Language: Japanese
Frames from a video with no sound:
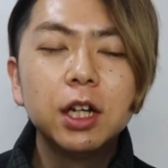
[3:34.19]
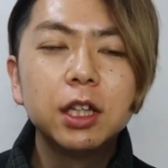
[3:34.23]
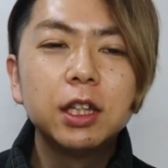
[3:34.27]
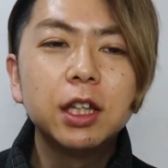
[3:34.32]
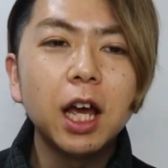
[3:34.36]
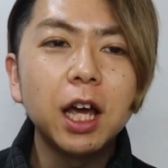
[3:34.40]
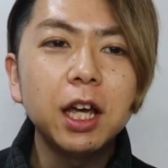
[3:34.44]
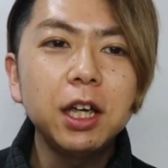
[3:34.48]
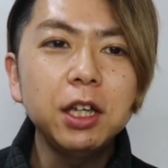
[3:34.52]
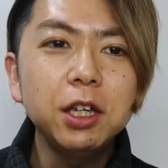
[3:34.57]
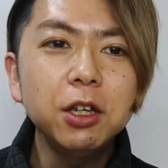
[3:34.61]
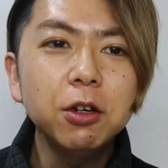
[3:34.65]

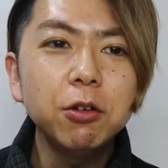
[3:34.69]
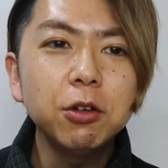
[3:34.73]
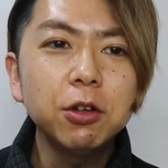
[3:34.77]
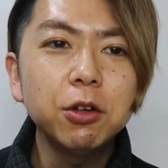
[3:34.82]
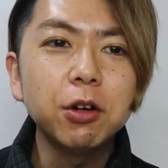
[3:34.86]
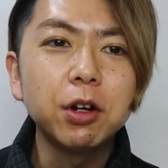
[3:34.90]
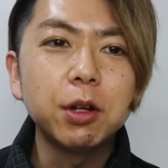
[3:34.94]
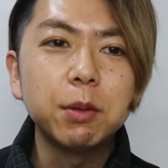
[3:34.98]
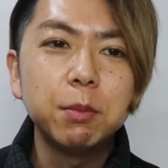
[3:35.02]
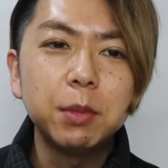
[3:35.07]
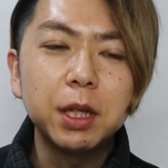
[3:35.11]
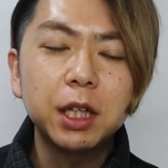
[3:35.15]
内容
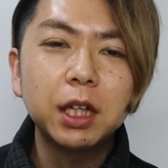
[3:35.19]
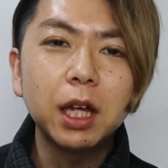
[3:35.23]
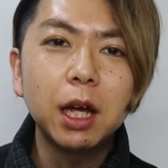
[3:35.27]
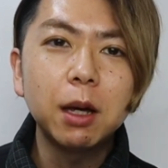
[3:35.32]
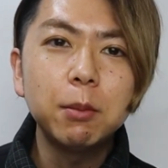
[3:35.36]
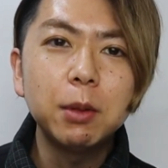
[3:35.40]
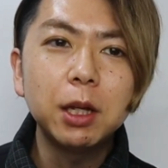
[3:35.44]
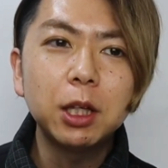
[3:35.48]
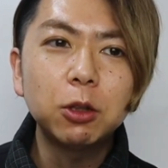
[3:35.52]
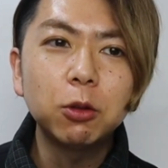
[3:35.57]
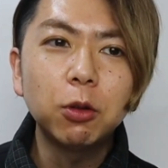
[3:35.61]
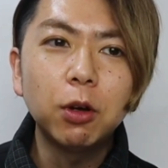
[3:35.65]
より見た
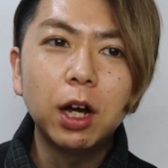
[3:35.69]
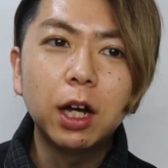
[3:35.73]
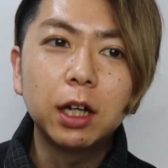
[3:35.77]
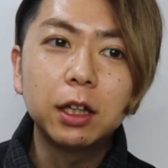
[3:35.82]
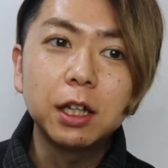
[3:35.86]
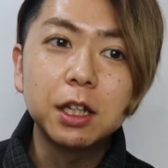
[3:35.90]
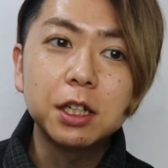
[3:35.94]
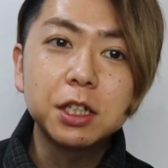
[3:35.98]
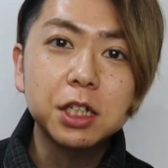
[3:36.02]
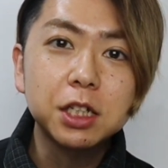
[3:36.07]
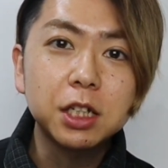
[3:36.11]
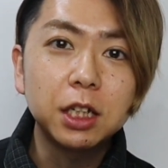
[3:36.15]
目と
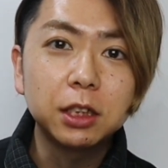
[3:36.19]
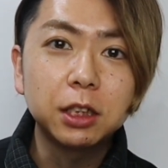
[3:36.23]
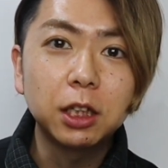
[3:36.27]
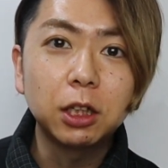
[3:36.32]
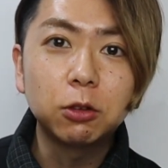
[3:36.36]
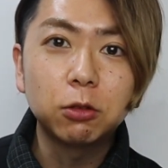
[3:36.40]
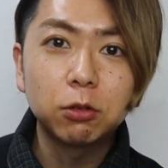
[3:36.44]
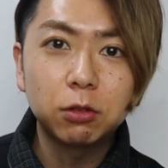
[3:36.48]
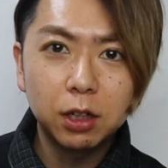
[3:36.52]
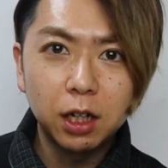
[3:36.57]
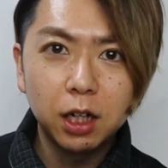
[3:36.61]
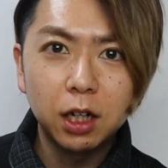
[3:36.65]
話し方
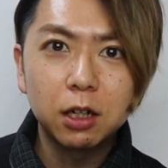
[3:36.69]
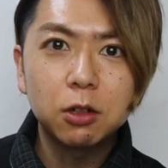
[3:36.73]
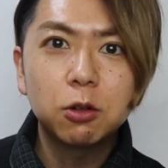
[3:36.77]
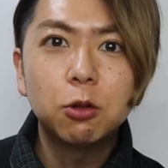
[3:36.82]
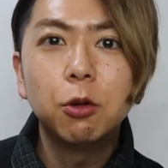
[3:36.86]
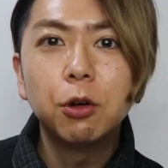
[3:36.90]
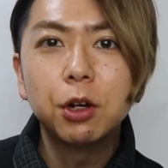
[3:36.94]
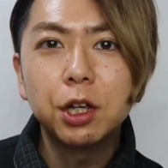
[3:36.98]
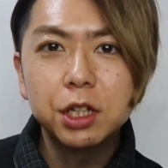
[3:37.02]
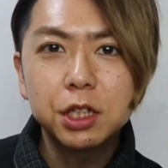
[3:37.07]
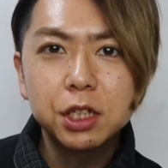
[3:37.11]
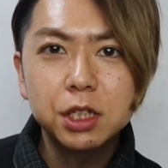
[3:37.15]
とか
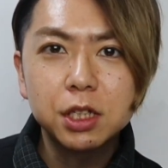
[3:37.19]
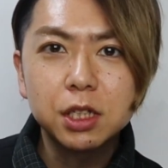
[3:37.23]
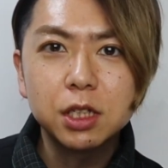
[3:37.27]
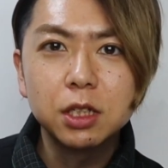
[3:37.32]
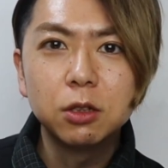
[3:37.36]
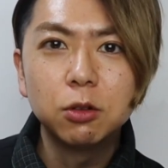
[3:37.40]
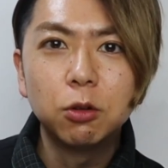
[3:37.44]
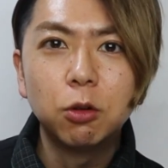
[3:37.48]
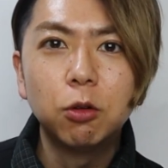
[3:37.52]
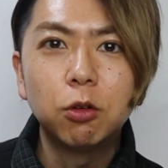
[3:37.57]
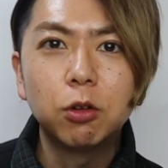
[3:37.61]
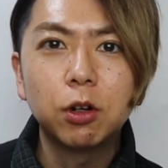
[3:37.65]
声質
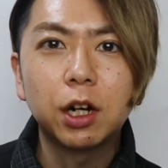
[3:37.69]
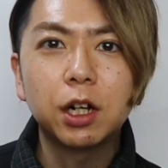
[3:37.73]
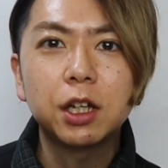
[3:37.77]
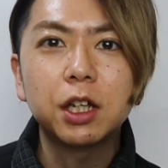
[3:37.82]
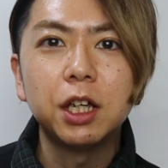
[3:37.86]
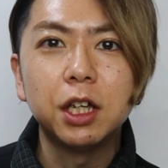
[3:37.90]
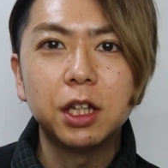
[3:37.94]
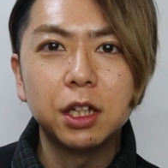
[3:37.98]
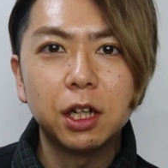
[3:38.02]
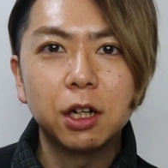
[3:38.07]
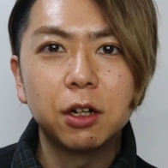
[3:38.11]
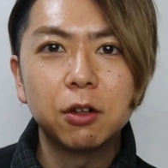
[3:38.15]
の方が
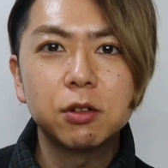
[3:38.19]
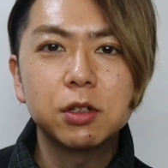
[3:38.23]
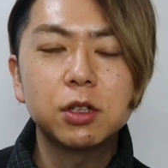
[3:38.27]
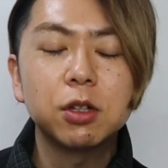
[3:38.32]
気になる。